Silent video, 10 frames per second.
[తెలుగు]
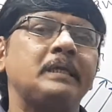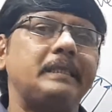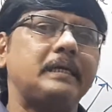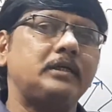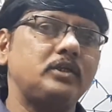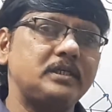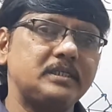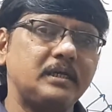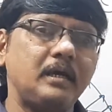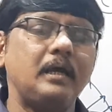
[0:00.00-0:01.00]
ఇది
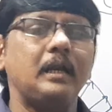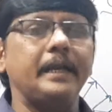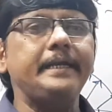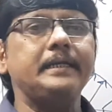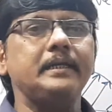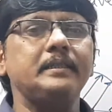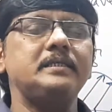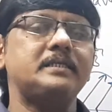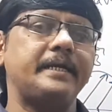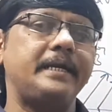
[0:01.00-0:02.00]
కంటిన్యూస్గా లైట్
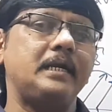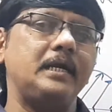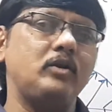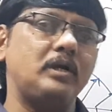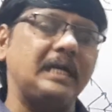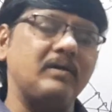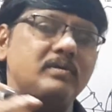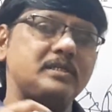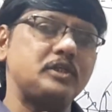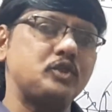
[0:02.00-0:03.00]
అనేది స్ట్రైట్ లైన్లో
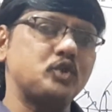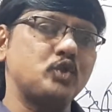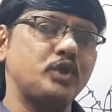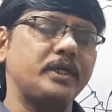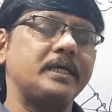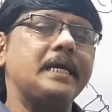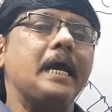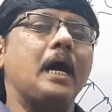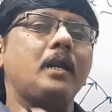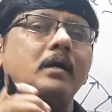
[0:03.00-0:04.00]
ట్రావెల్ చేస్తుంది
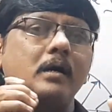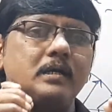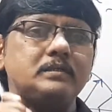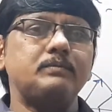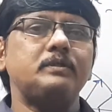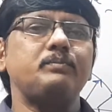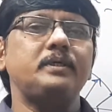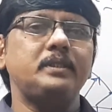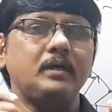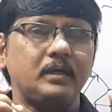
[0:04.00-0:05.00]
అన్న కాన్సెప్ట్
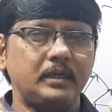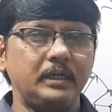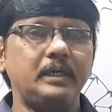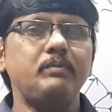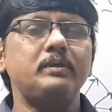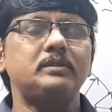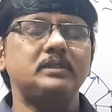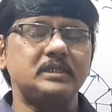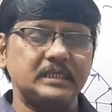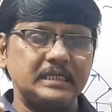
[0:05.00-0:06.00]
మీద ఈ నిర్మిత
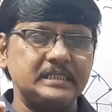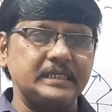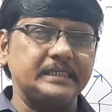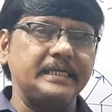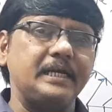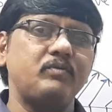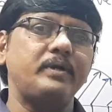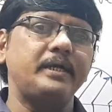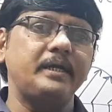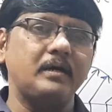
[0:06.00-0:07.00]
జస్ట్ కన్స్ట్రక్ట్
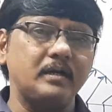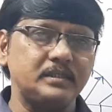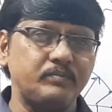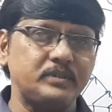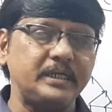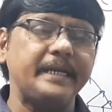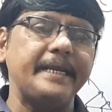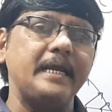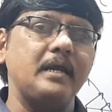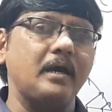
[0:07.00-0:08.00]
అయినటువంటి కాన్సెప్ట్స్ని
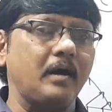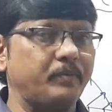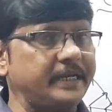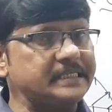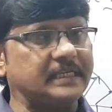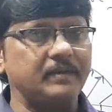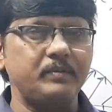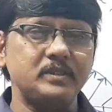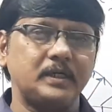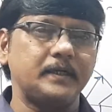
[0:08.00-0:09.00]
రే ఆప్టిక్స్ అని
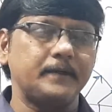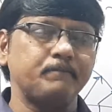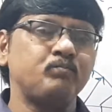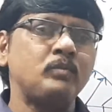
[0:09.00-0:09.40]
చెప్పేసి అంటారు